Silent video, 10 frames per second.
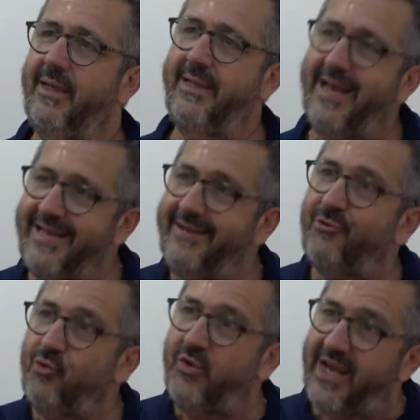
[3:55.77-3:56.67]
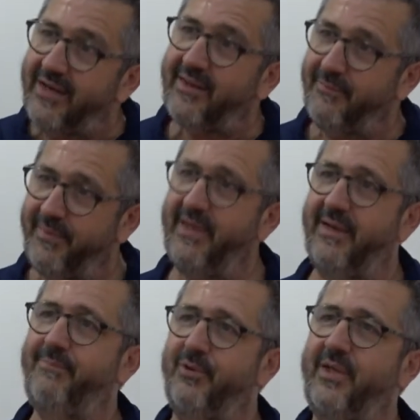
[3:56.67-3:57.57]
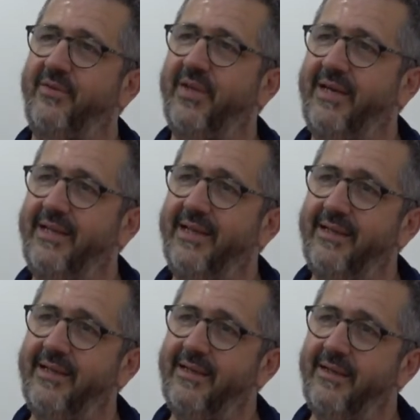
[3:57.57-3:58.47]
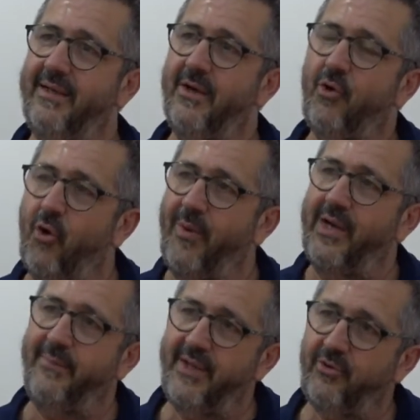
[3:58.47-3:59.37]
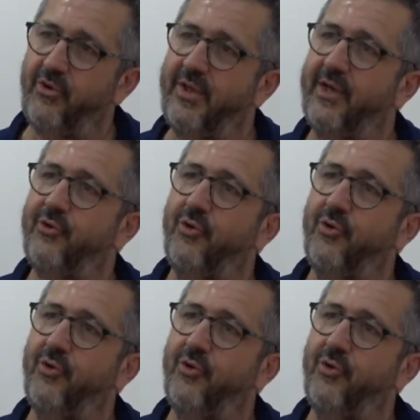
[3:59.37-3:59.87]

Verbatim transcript: Y hay que estudiar también las potencialidades como elemento de las